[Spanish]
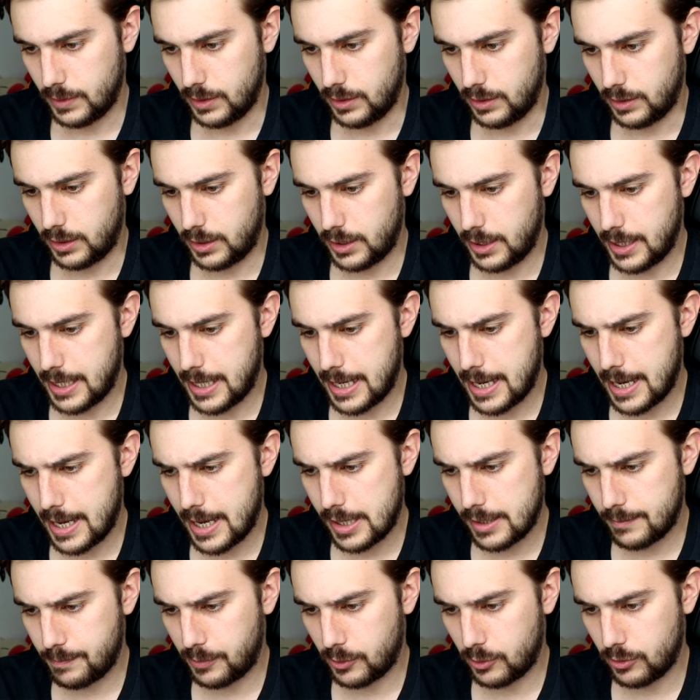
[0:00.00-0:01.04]

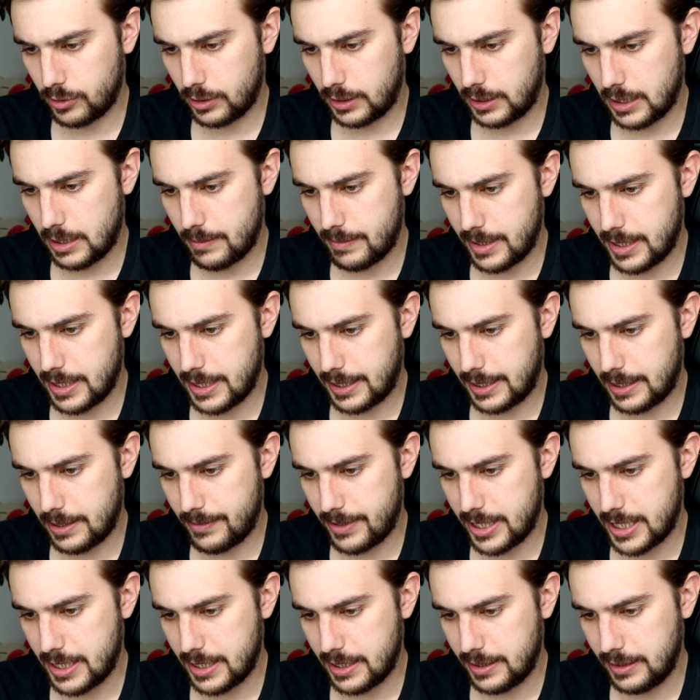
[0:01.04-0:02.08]
Vigilad porque me
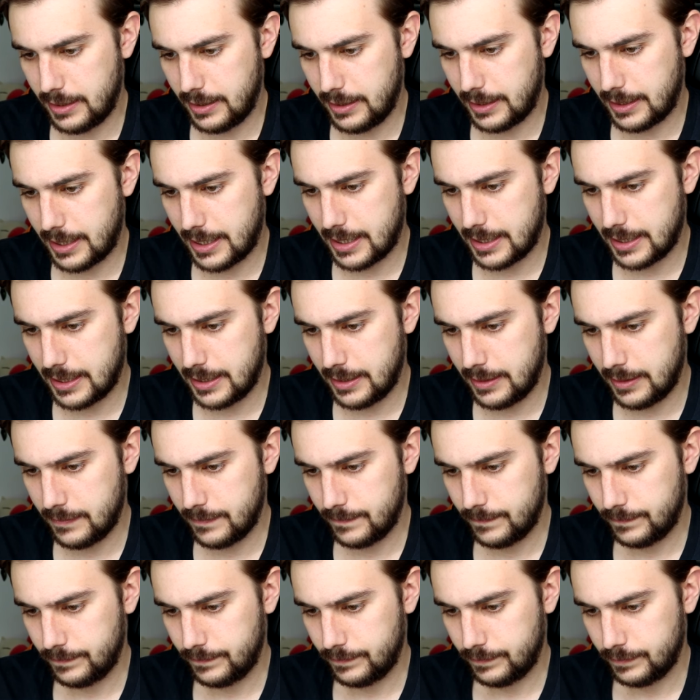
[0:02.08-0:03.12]
revientan.
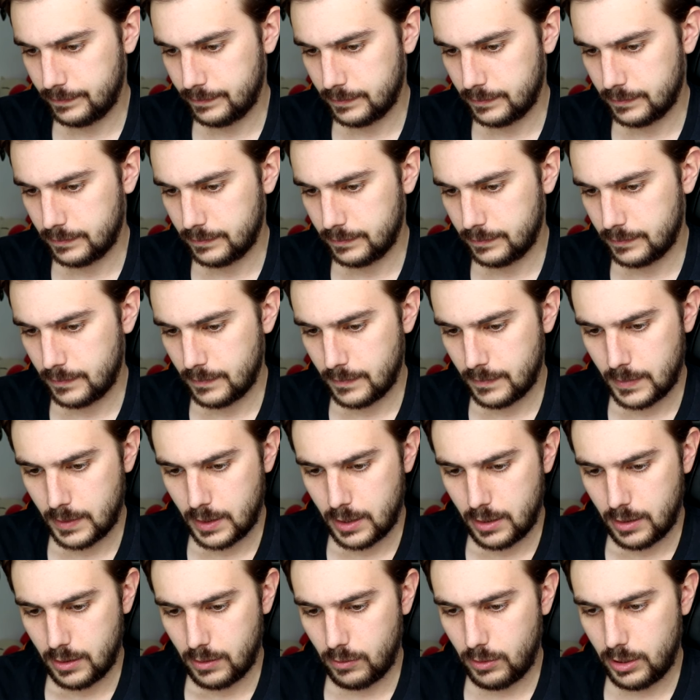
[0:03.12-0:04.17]

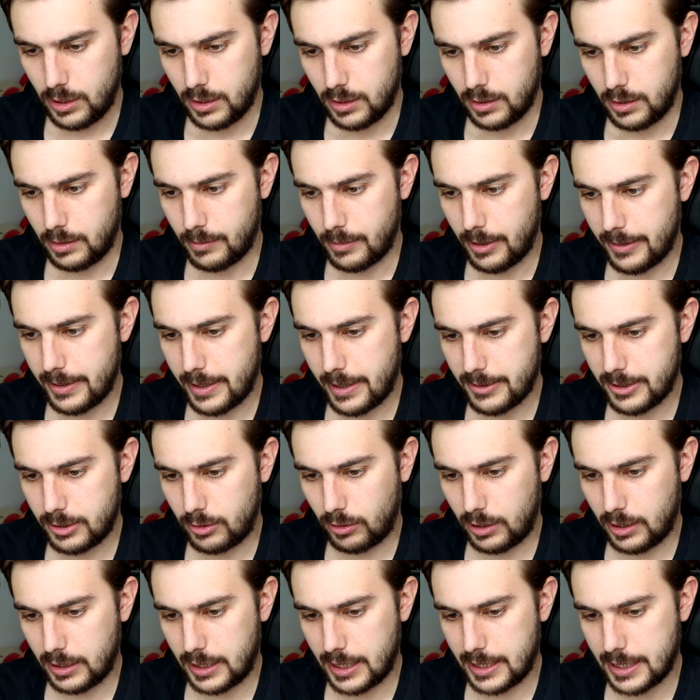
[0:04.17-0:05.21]
Uy, no me había
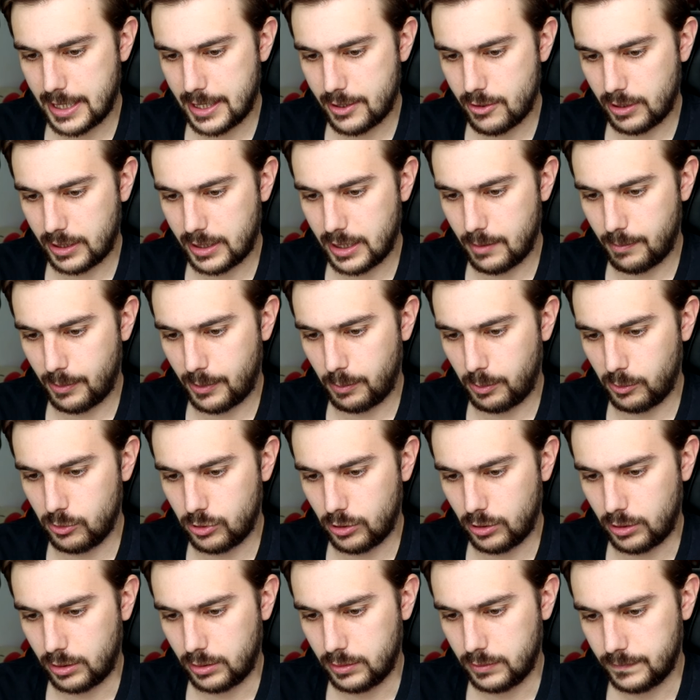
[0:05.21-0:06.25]
visto que tenía yo aquí el
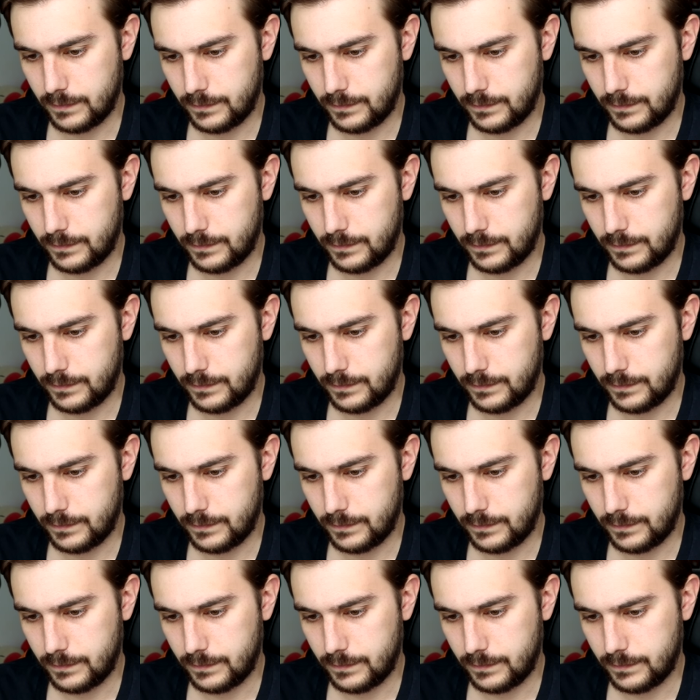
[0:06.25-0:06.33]
propulsor.